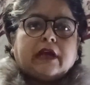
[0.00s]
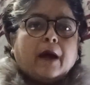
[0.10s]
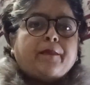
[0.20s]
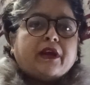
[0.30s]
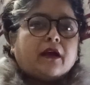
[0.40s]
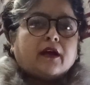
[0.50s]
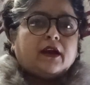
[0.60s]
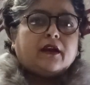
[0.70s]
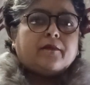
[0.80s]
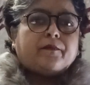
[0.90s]
काम भी ना
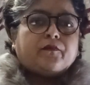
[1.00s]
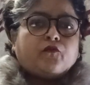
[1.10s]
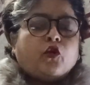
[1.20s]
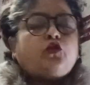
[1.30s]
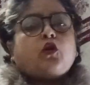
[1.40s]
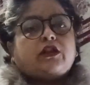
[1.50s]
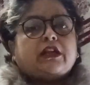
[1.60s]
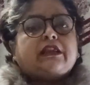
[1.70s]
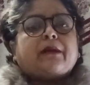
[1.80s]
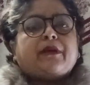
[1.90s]
करें वो उनको
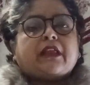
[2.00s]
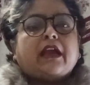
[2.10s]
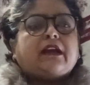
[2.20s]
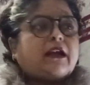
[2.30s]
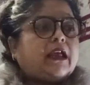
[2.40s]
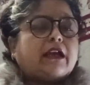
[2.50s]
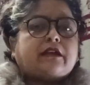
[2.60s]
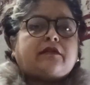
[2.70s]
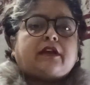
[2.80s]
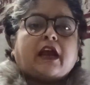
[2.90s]
दीनता में तेई न ठीक है
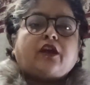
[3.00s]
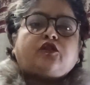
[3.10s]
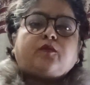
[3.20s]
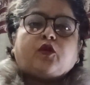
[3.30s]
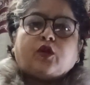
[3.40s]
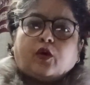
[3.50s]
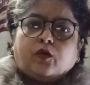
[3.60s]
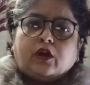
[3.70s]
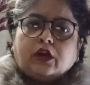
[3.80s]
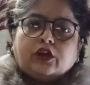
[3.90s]
जैसे रह रहे हो तुम लोग रहो
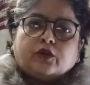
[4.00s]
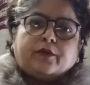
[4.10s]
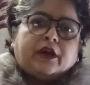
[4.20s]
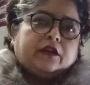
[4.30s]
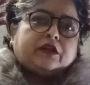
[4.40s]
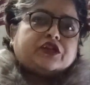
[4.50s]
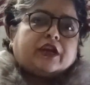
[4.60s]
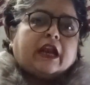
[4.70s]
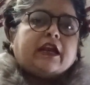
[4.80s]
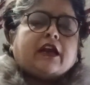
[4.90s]
तुमने
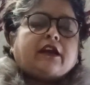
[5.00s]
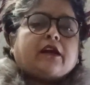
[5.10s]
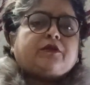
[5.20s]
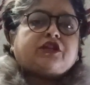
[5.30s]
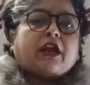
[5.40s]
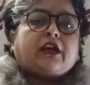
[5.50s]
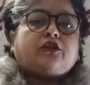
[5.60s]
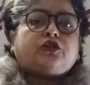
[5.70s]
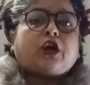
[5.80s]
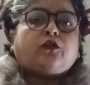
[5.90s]
डिसीजन ले लिया नर्क में जाने का
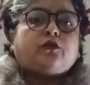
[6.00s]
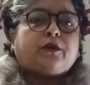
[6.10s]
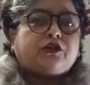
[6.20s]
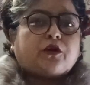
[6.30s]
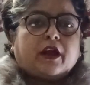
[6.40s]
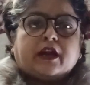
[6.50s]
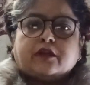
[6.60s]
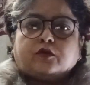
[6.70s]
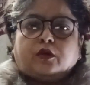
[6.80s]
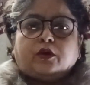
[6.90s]
तो जाओ तुम्हें जो करना
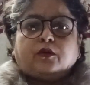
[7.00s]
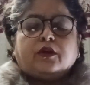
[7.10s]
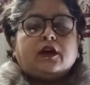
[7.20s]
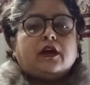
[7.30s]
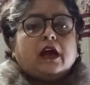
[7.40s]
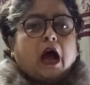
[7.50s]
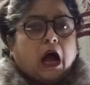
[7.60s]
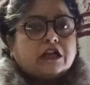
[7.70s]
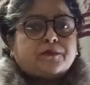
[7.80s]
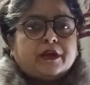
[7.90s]
है सो करो
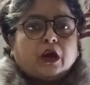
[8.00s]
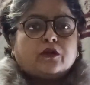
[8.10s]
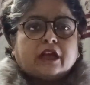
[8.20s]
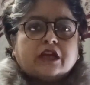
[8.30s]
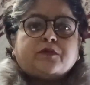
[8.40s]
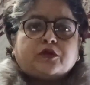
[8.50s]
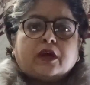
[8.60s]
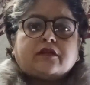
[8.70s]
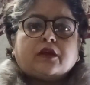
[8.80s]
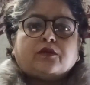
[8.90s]
आज भी क्या होता है आज भी तो
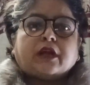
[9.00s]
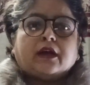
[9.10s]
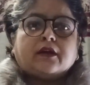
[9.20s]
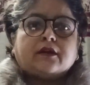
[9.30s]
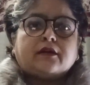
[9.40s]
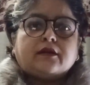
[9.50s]
ऐसे ही होता है